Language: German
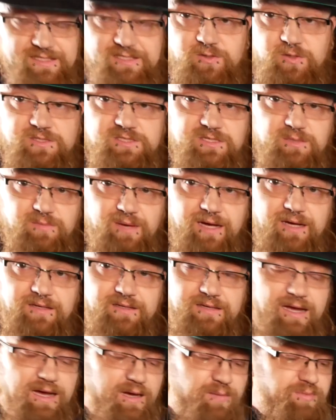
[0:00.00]
das trotzdem
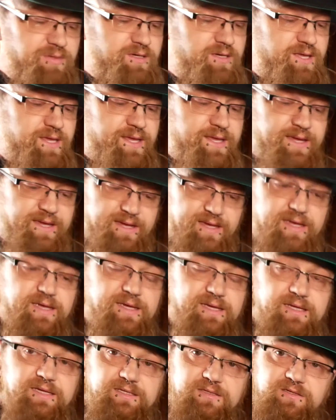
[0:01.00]
machen, aber
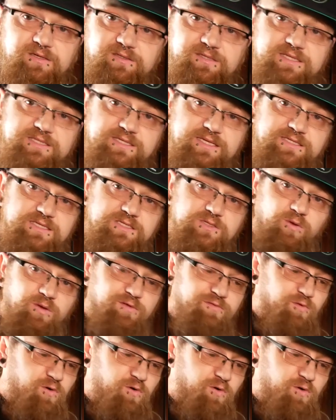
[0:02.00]
durch das, dass es neue